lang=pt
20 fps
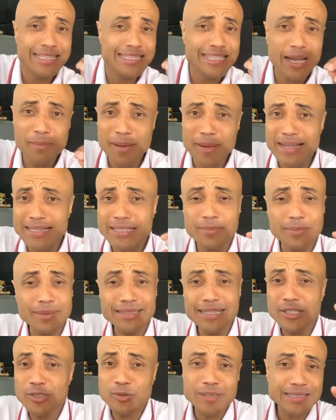Diabetes é
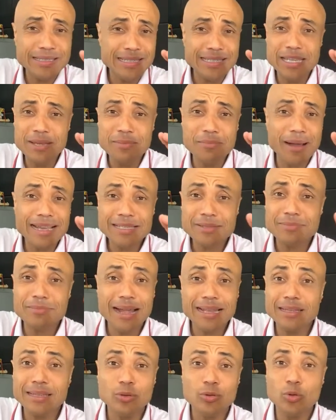uma das doenças que mais
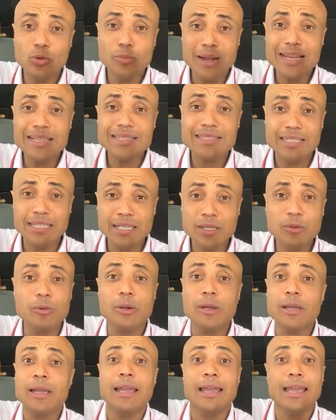matam no
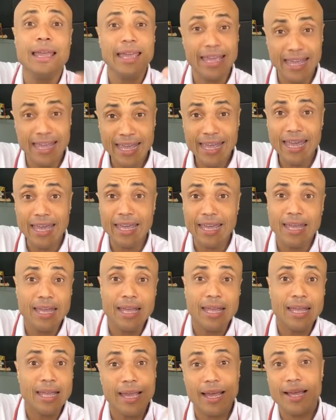Brasil. É,
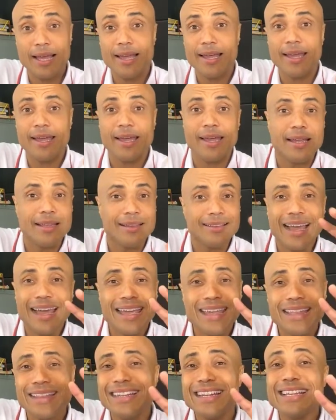é
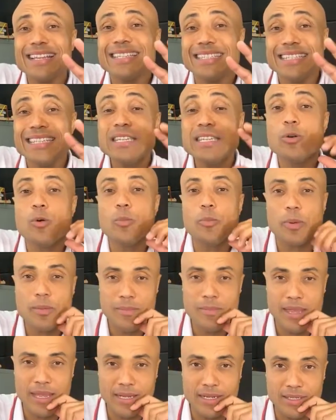tá entre as cinco
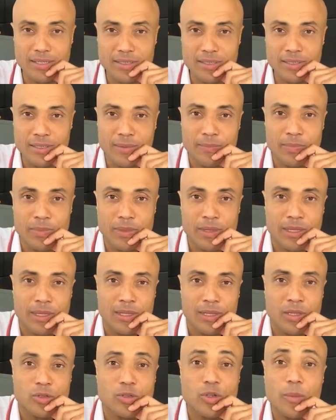primeiras.
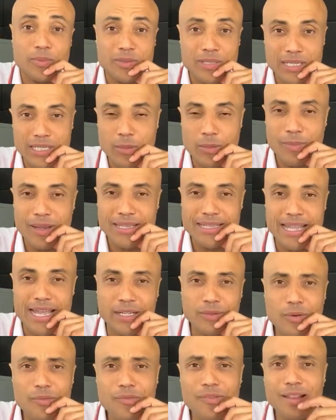Só para você ter uma
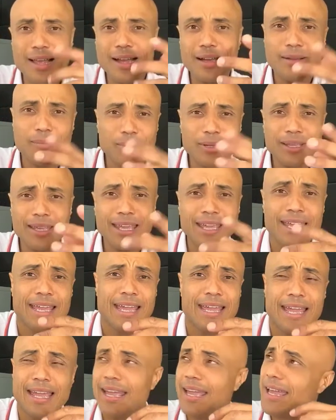ideia. Não vou falar aqui porque
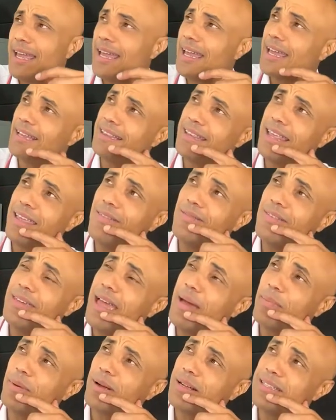é,
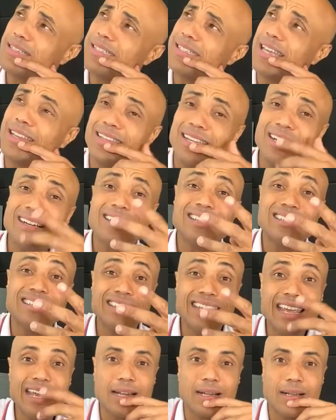teve época de ser a
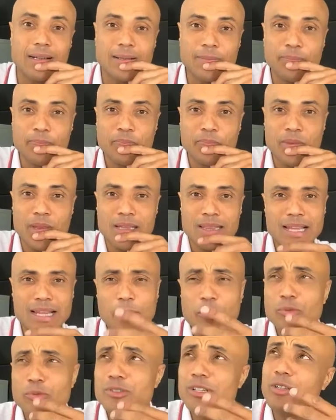terceira,
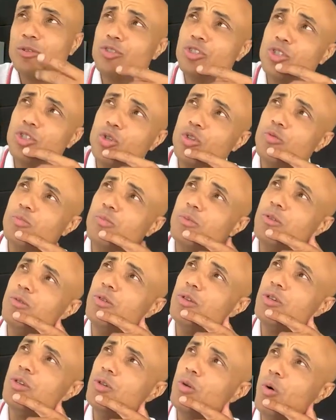lá para os anos de
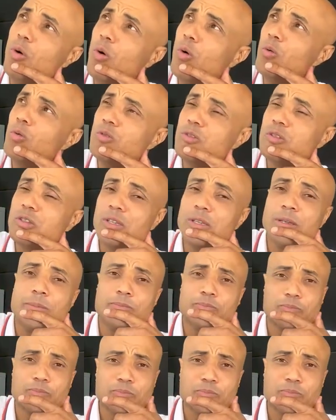2011.